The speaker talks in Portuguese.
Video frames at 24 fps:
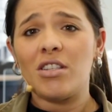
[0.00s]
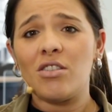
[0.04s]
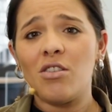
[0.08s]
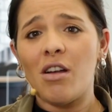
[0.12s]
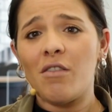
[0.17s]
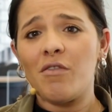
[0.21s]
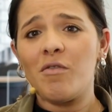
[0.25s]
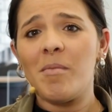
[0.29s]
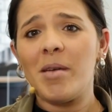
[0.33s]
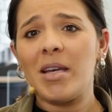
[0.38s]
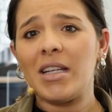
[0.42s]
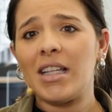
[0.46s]
às
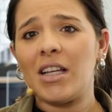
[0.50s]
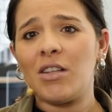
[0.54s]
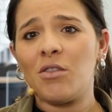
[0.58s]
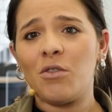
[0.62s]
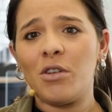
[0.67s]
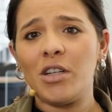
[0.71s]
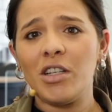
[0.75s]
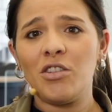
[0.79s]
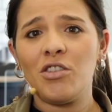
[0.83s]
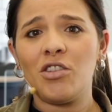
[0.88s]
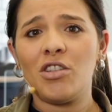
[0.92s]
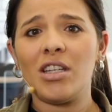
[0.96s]
nove e meia da
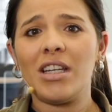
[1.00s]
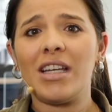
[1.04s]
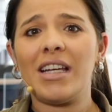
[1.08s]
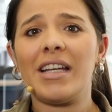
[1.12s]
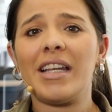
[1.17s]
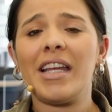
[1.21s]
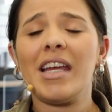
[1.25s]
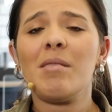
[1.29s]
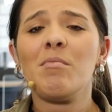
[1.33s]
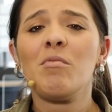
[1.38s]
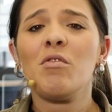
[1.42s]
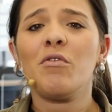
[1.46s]
noite,
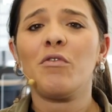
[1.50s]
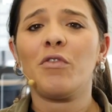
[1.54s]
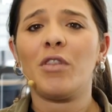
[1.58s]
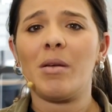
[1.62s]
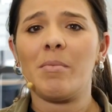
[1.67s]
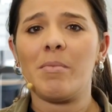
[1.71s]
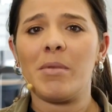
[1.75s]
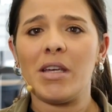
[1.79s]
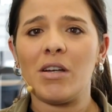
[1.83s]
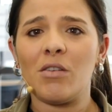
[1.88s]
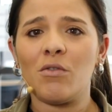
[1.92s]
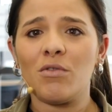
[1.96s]
Grêmio e
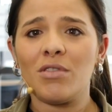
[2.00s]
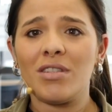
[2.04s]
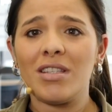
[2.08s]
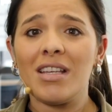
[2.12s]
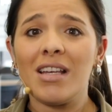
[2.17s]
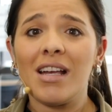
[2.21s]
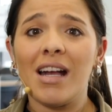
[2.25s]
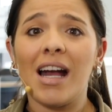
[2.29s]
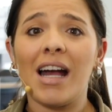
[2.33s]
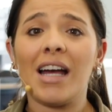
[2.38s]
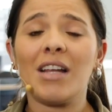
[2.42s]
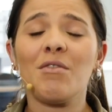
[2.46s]
Flamengo se
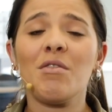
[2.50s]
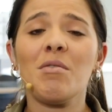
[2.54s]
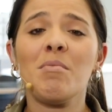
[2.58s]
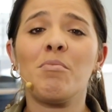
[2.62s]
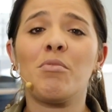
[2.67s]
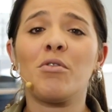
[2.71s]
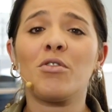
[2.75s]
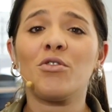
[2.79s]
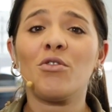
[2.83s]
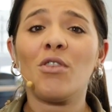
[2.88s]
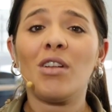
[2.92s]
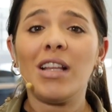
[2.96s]
encaram em
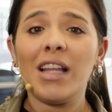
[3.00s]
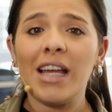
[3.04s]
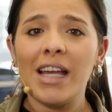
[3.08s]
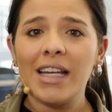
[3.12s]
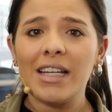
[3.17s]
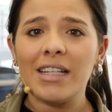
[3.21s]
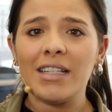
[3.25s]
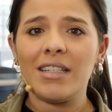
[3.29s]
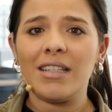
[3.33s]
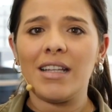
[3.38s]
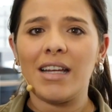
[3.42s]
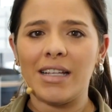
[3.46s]
Porto
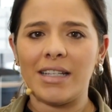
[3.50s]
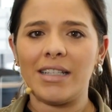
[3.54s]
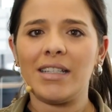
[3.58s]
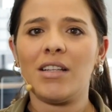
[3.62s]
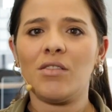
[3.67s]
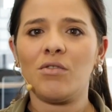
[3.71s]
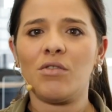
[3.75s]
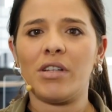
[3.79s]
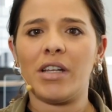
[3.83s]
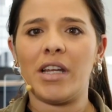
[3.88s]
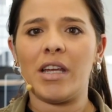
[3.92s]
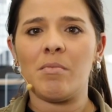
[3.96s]
Alegre, na
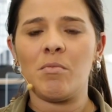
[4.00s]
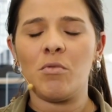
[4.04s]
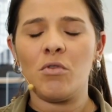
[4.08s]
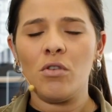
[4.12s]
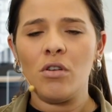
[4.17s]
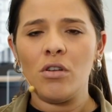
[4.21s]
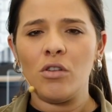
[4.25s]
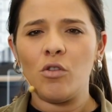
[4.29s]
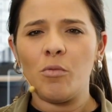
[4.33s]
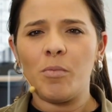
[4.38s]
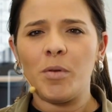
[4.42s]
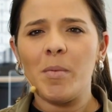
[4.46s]
Arena do Grêmio,
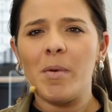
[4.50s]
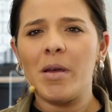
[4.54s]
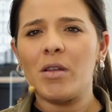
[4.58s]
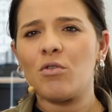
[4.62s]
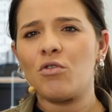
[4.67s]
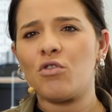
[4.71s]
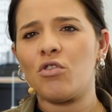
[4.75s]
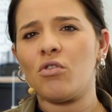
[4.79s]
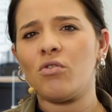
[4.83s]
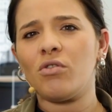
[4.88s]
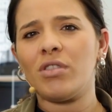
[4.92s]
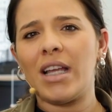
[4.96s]
no
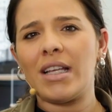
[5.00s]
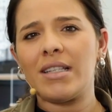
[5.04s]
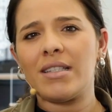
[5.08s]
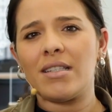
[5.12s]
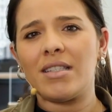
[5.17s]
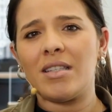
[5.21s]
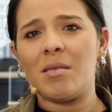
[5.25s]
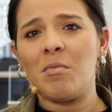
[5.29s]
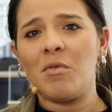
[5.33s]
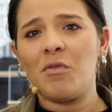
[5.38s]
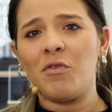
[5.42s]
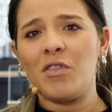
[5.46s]
primeiro jogo
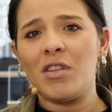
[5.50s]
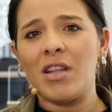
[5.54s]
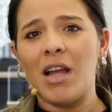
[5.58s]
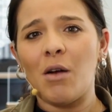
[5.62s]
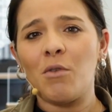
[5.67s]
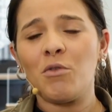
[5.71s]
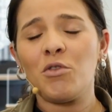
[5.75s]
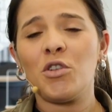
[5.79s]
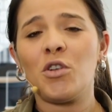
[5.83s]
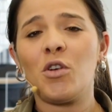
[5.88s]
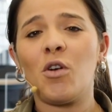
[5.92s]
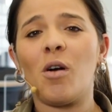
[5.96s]
dessa
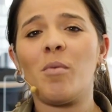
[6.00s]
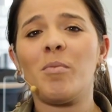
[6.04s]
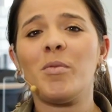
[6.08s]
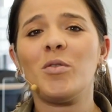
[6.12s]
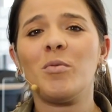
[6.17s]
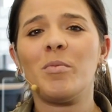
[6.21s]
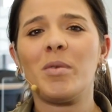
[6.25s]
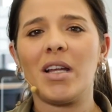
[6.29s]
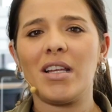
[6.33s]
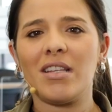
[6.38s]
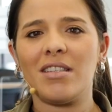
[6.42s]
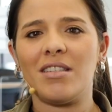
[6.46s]
semifinal de Copa
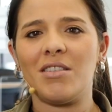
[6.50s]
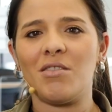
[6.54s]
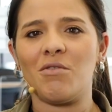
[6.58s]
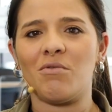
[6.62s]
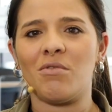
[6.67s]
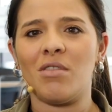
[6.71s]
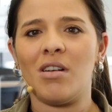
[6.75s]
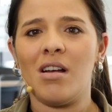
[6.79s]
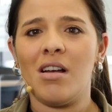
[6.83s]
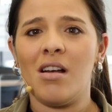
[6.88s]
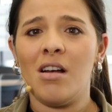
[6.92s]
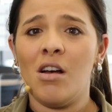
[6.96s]
do
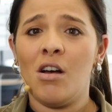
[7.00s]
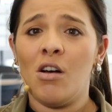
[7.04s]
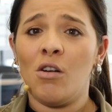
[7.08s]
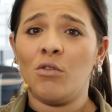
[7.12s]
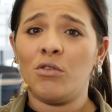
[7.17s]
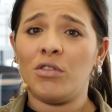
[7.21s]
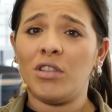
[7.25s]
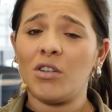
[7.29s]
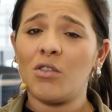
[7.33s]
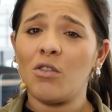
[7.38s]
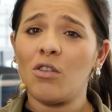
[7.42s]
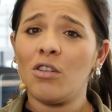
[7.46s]
Brasil.
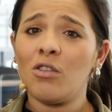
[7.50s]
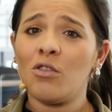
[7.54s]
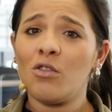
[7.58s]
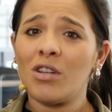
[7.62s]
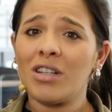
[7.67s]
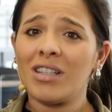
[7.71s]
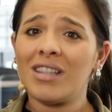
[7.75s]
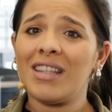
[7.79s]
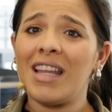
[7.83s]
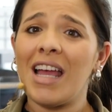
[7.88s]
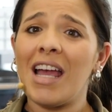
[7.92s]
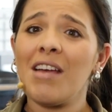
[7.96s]
O
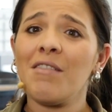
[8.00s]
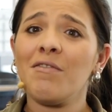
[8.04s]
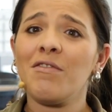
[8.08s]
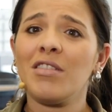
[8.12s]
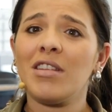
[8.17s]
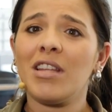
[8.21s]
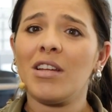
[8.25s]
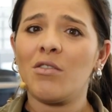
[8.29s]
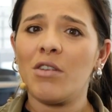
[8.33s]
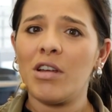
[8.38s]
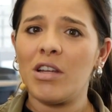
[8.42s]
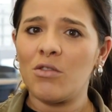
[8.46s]
tricolor deve
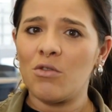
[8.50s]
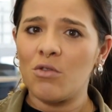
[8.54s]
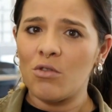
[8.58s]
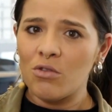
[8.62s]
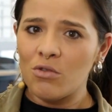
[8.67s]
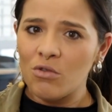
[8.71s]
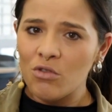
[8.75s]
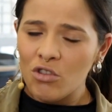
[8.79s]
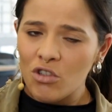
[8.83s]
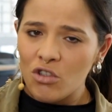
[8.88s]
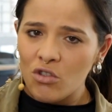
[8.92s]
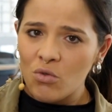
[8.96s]
ter o
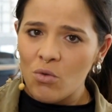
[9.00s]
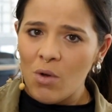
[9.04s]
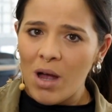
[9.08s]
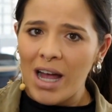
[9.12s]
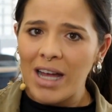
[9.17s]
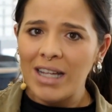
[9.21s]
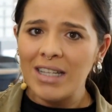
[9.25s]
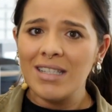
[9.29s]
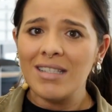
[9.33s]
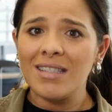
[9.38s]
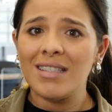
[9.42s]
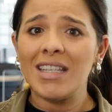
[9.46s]
retorno de
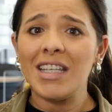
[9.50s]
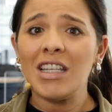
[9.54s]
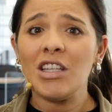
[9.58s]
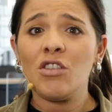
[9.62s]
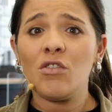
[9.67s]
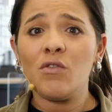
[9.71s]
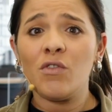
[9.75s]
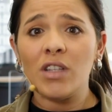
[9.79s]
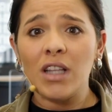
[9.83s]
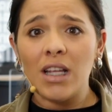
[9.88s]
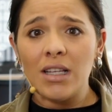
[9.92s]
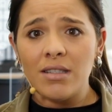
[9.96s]
Soares e
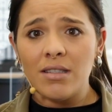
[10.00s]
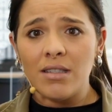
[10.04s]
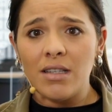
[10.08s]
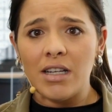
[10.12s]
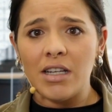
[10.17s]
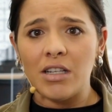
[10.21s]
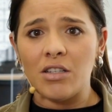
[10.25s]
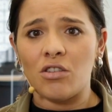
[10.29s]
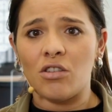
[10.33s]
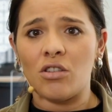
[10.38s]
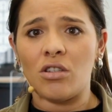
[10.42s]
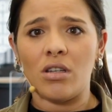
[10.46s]
de Vila
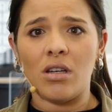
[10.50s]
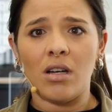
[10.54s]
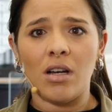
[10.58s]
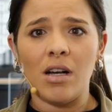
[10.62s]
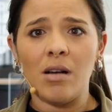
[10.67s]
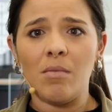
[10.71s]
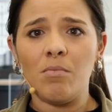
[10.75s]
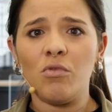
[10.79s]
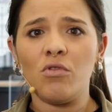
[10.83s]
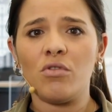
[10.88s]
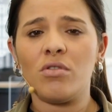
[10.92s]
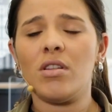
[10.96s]
Sante.
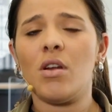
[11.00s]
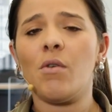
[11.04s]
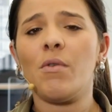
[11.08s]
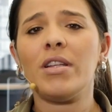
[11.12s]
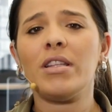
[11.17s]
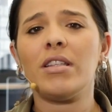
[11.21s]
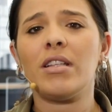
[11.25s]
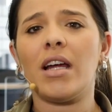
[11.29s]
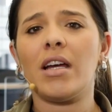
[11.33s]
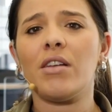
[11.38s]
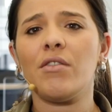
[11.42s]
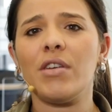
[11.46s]
Ambos não
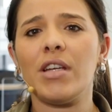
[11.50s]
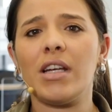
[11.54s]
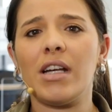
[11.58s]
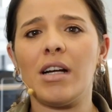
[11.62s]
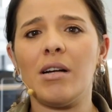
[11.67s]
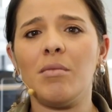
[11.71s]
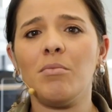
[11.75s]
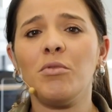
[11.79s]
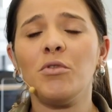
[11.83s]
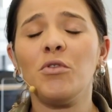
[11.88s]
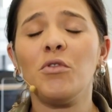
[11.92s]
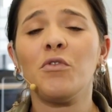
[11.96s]
entraram em
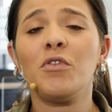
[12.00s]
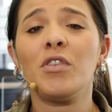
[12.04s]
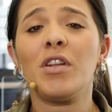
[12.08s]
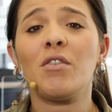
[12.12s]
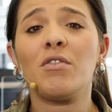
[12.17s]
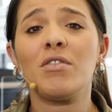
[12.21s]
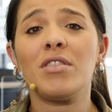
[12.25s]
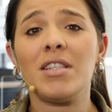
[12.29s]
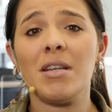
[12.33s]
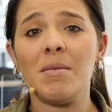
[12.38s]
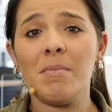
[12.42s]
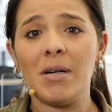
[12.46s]
campo no
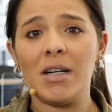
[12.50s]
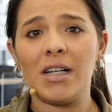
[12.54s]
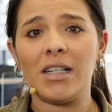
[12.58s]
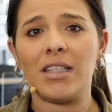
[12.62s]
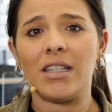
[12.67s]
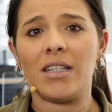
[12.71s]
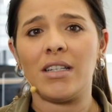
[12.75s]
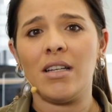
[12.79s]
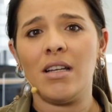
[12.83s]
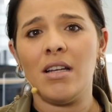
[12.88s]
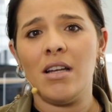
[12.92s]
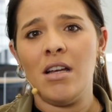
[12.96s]
final de
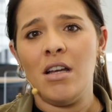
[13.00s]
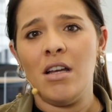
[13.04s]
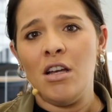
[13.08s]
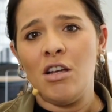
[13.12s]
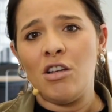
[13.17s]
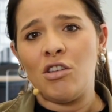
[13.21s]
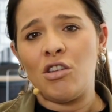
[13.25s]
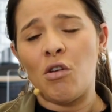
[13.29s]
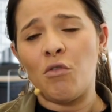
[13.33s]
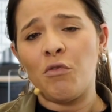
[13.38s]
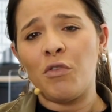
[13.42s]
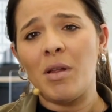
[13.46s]
semana.
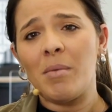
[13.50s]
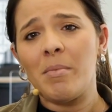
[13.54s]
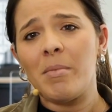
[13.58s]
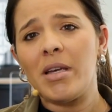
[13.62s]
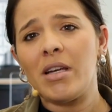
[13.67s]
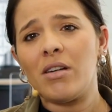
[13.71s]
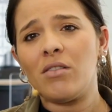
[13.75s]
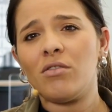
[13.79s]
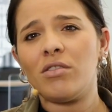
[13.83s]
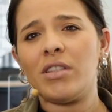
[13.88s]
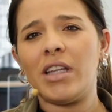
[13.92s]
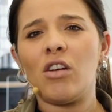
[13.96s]
Já o
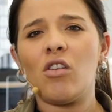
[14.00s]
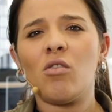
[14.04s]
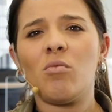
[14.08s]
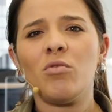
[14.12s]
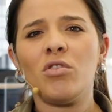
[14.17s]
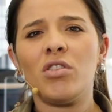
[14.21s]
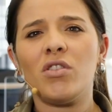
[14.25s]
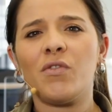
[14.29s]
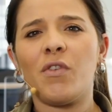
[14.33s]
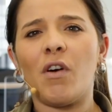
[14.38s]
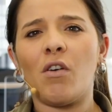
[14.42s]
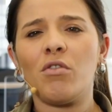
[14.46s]
Flamengo tem
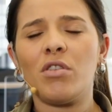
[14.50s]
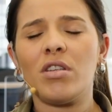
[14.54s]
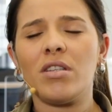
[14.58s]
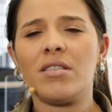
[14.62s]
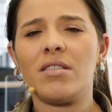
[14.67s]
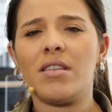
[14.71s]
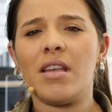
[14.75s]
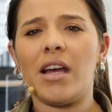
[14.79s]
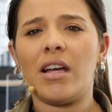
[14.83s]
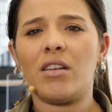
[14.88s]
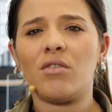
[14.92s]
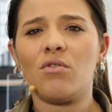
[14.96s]
como desfalques
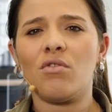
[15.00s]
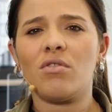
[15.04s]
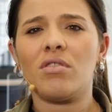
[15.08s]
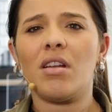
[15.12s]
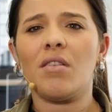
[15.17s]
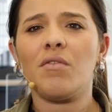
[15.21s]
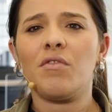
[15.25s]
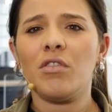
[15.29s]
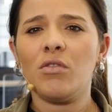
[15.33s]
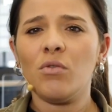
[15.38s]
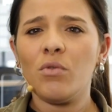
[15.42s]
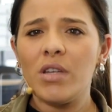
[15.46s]
certos
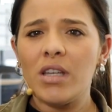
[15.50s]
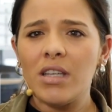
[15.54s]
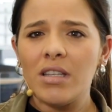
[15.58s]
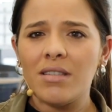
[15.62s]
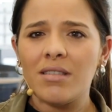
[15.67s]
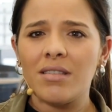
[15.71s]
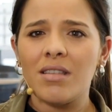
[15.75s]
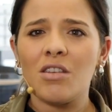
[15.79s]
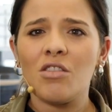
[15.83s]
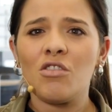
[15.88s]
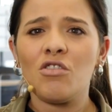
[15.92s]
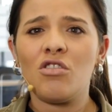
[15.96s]
Davi
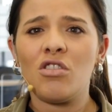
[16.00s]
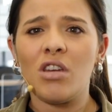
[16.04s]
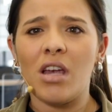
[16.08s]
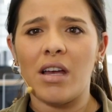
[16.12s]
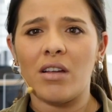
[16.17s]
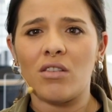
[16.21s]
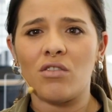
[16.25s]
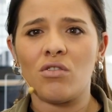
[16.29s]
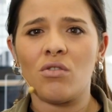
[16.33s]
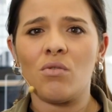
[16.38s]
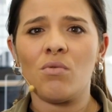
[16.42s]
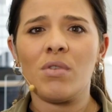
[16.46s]
Luiz,
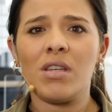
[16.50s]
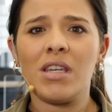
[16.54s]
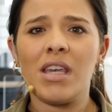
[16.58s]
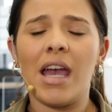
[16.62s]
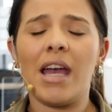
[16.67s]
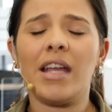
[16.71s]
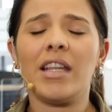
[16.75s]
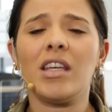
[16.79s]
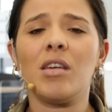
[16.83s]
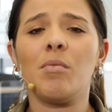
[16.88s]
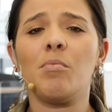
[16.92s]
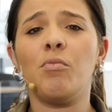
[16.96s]
Gerson e
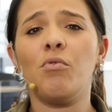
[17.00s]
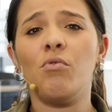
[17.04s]
Eric